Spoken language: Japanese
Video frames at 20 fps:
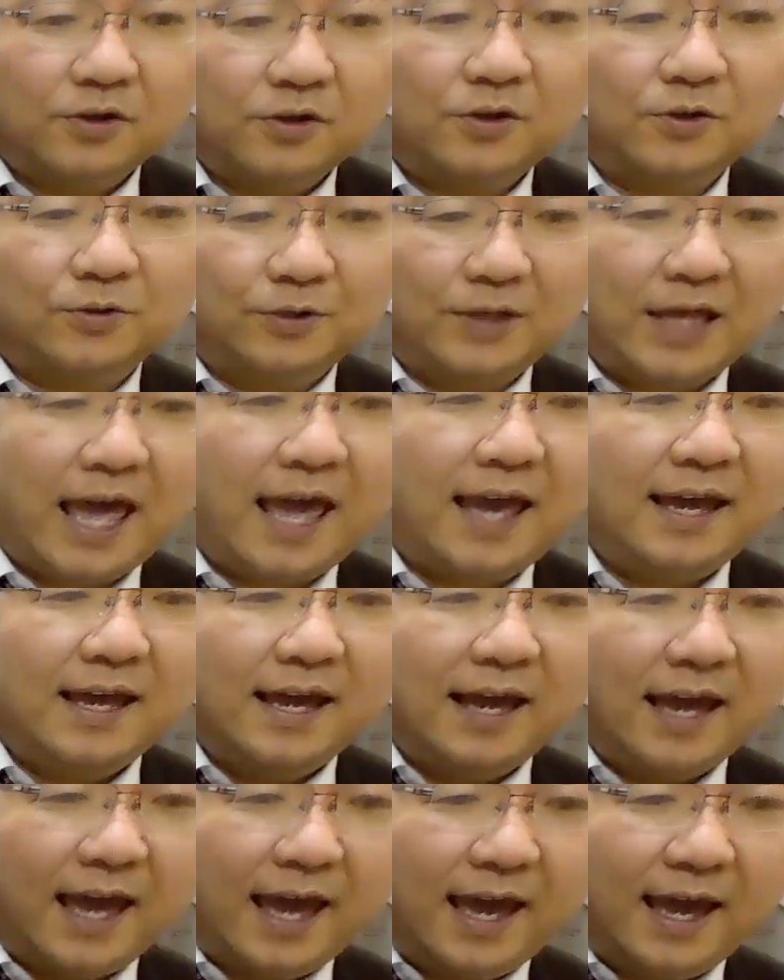ということで、
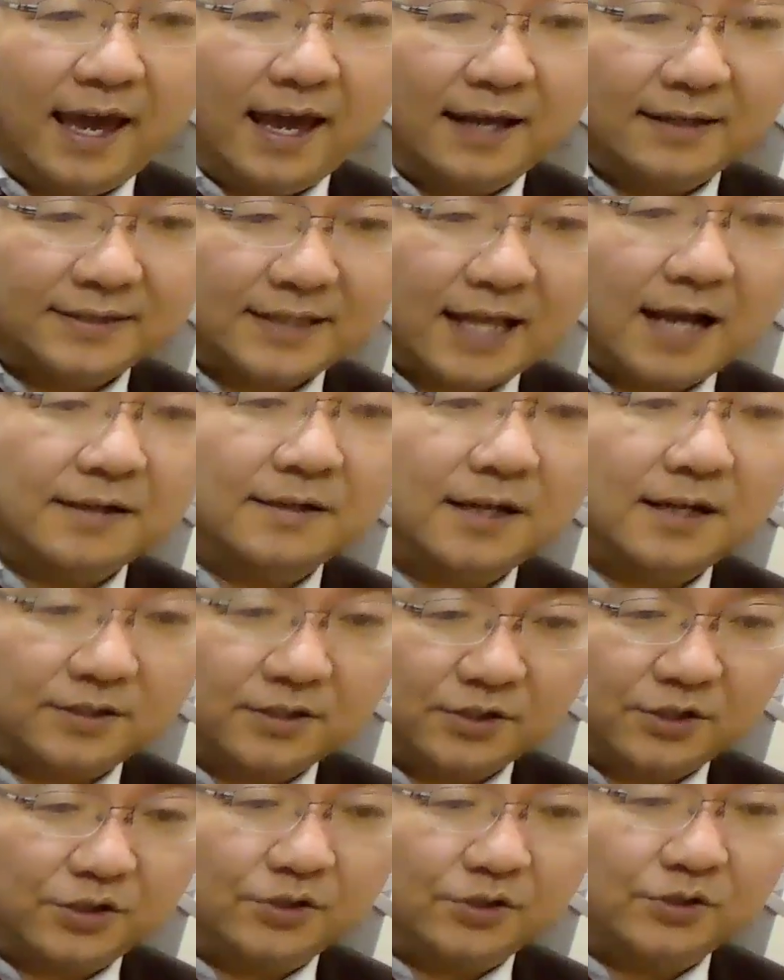えー、3
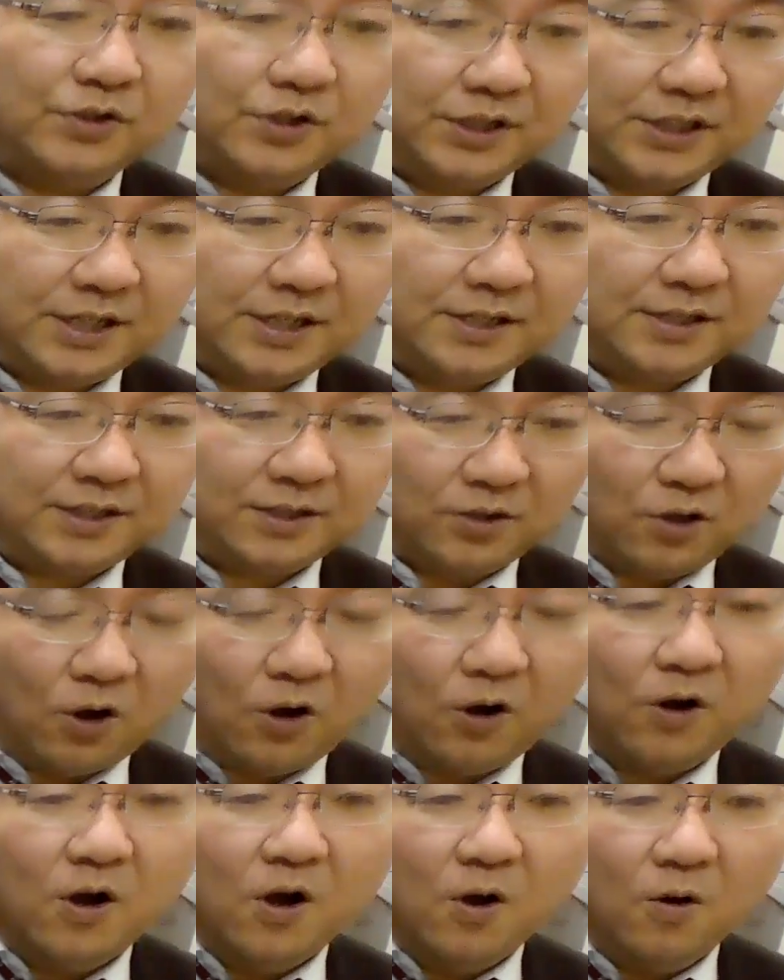月11日
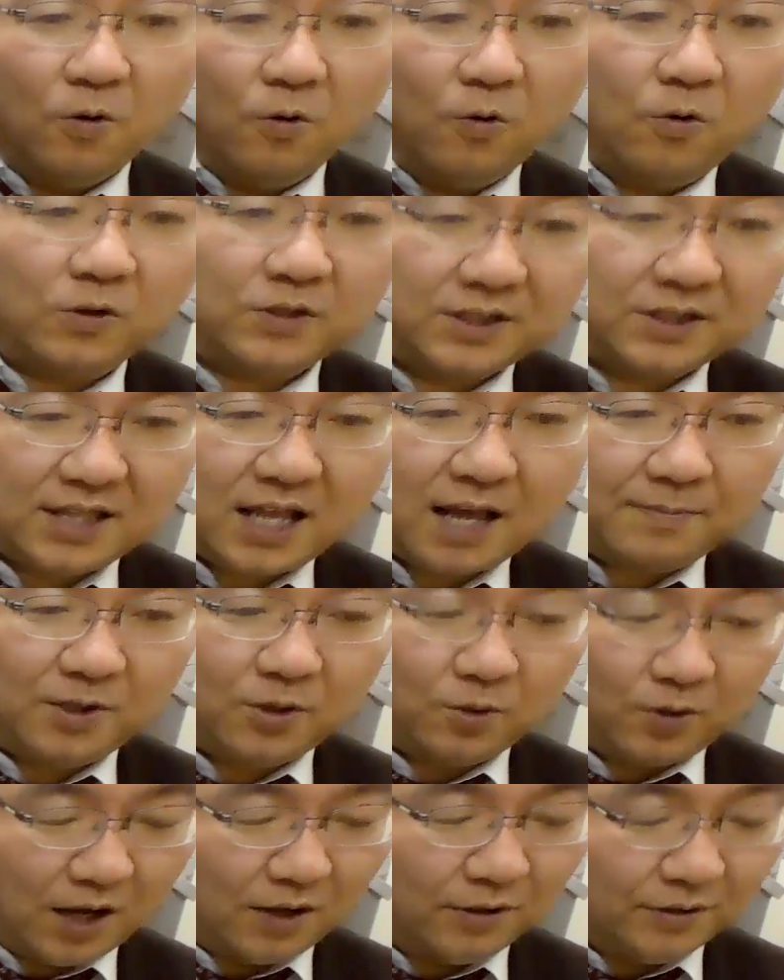の大津
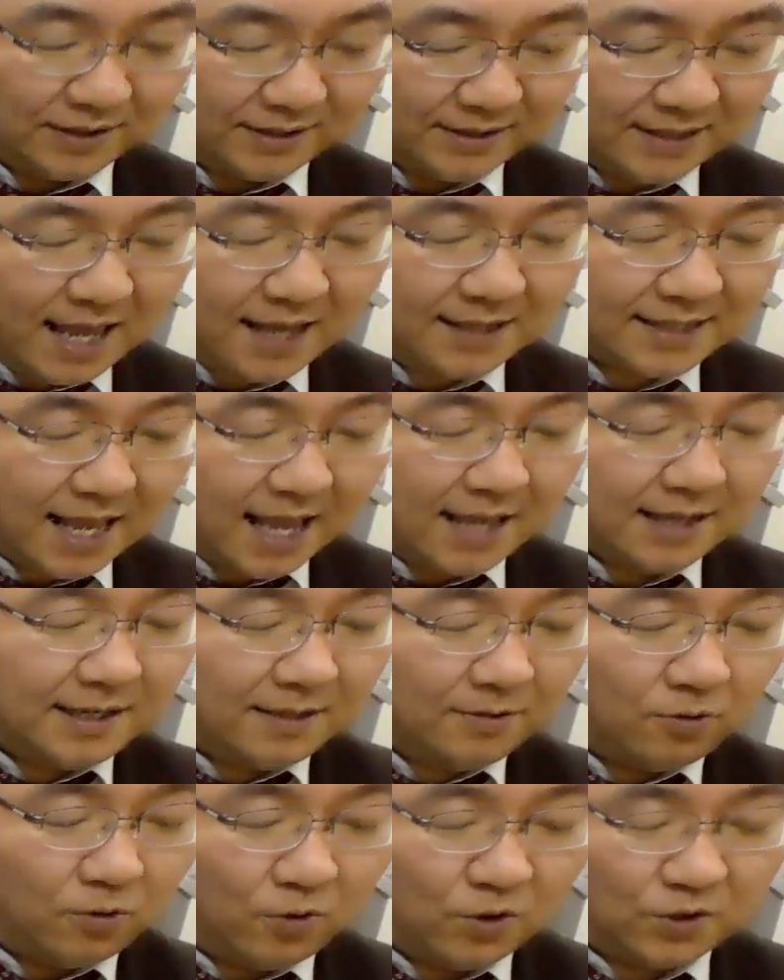波とかをですね、最
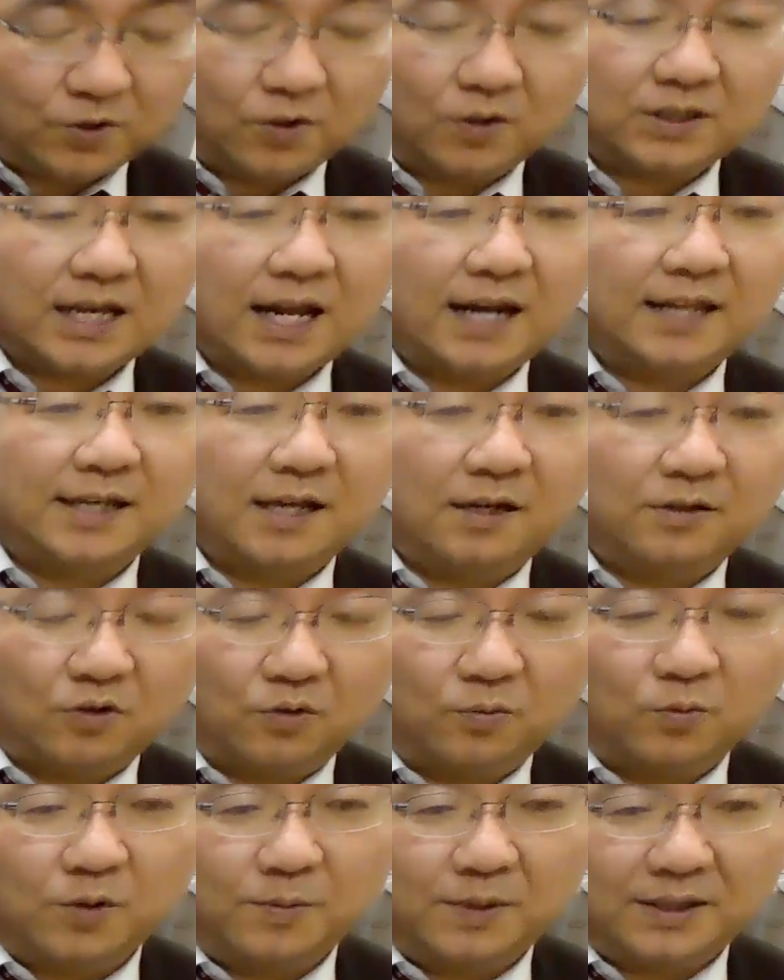近放送されている
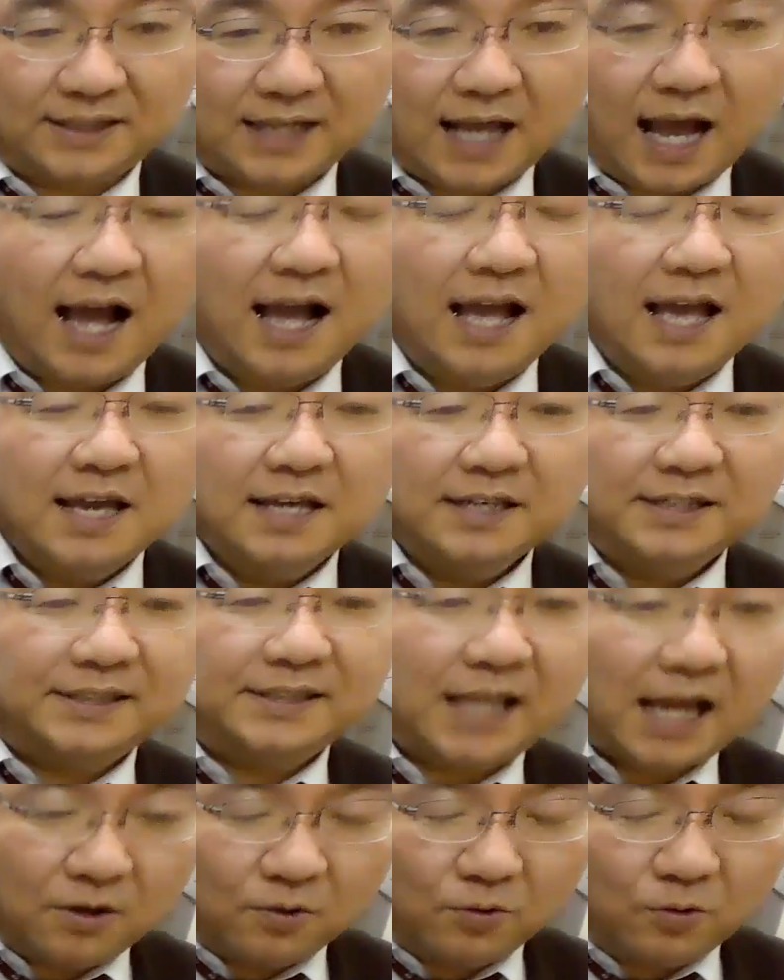と思いますが、
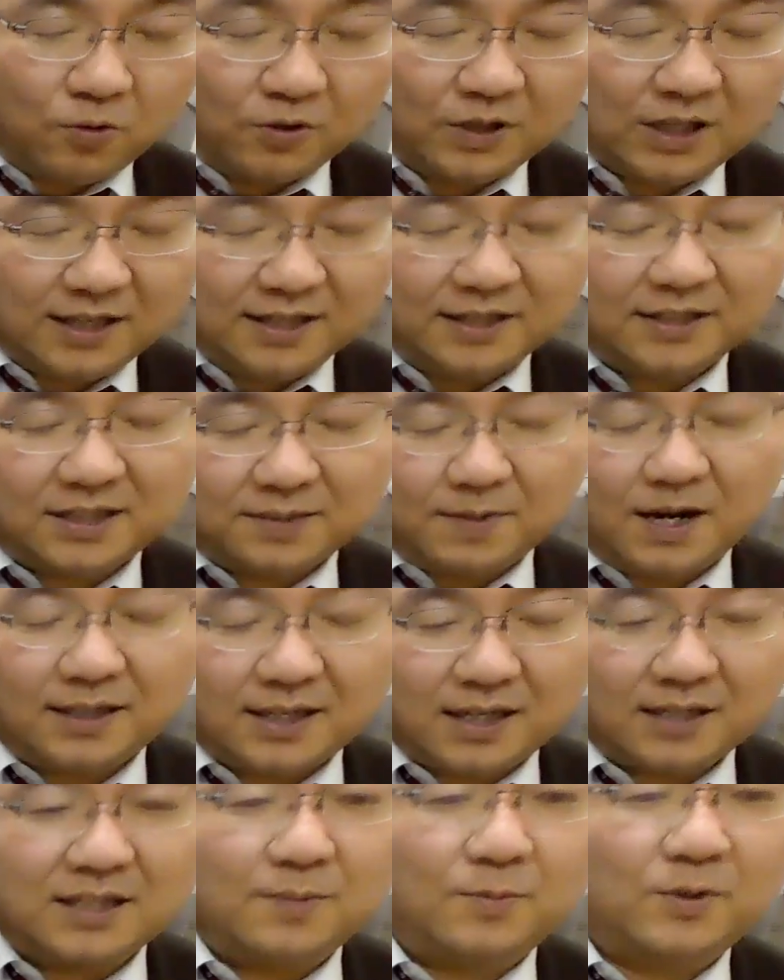下の方でいつま
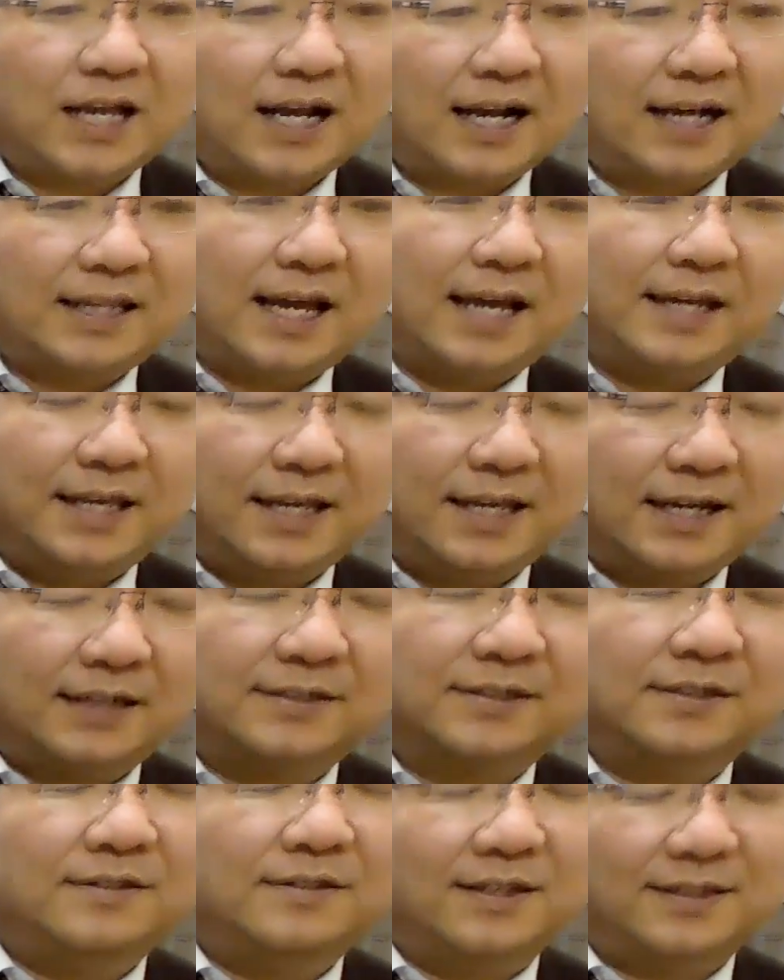でたっても高台に行
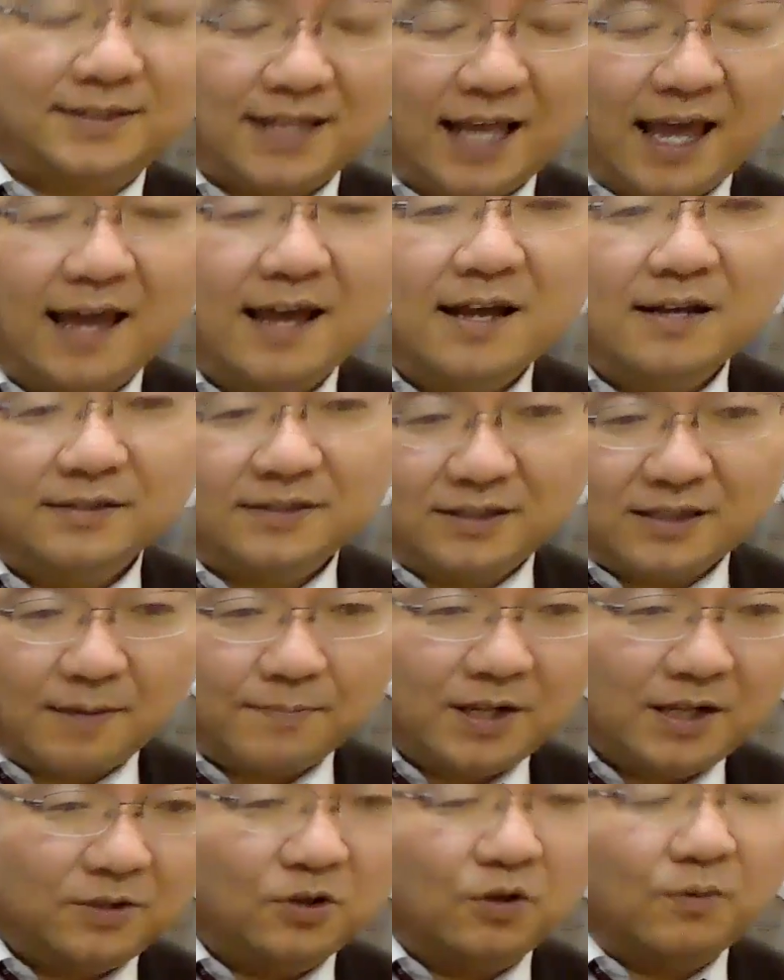かずにですね、津
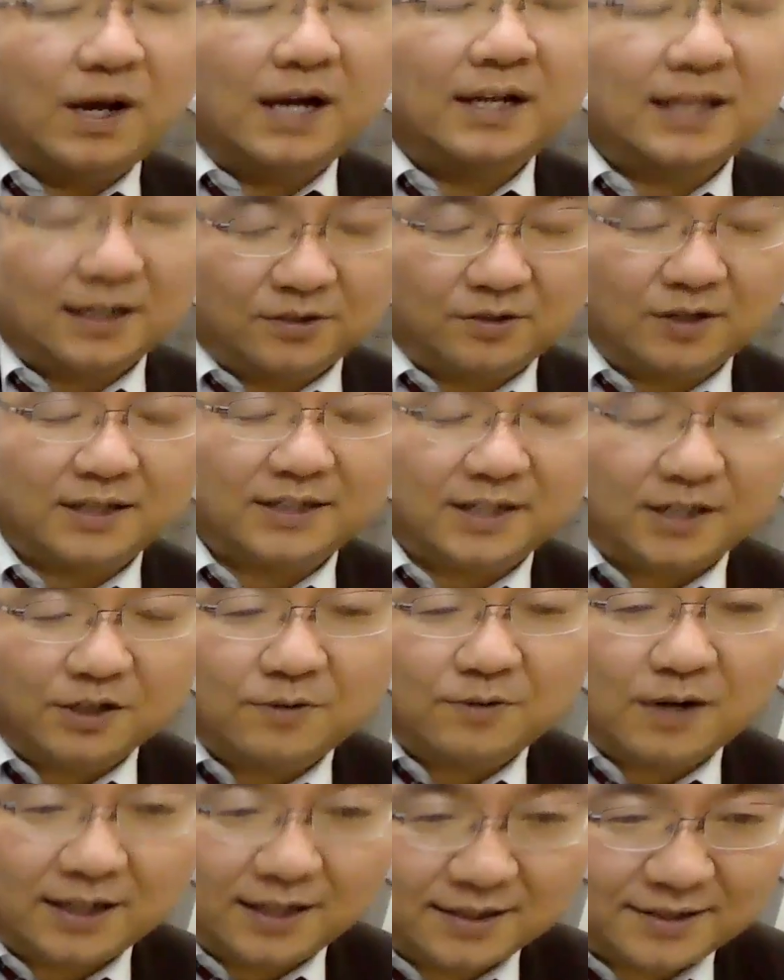波に飲まれた人たちい
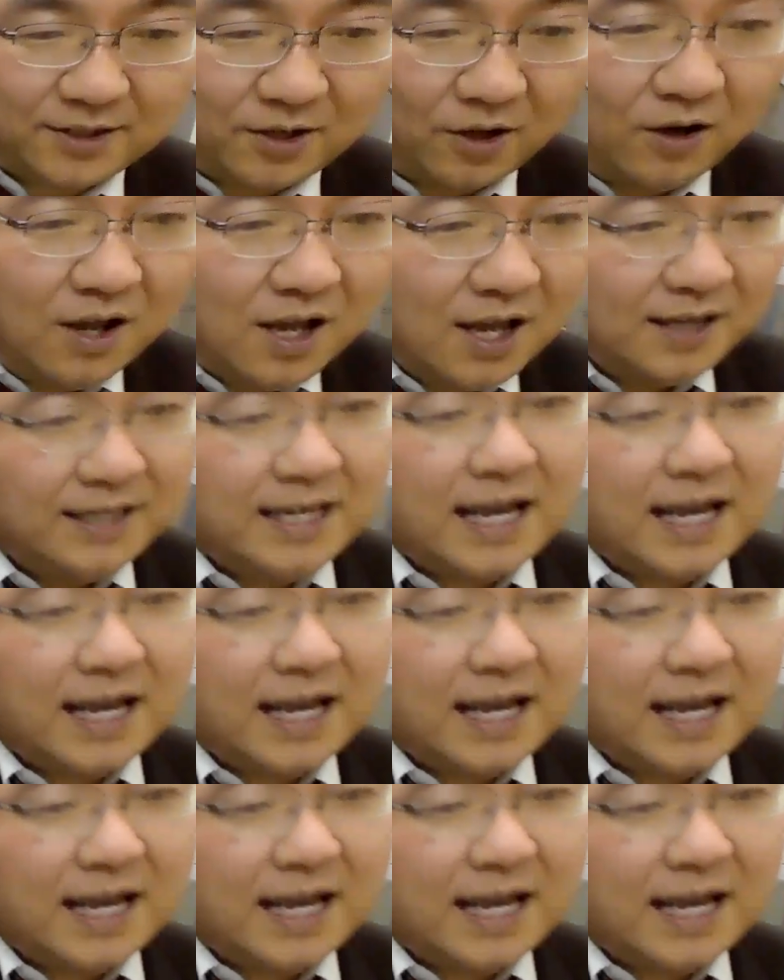るわけですよ。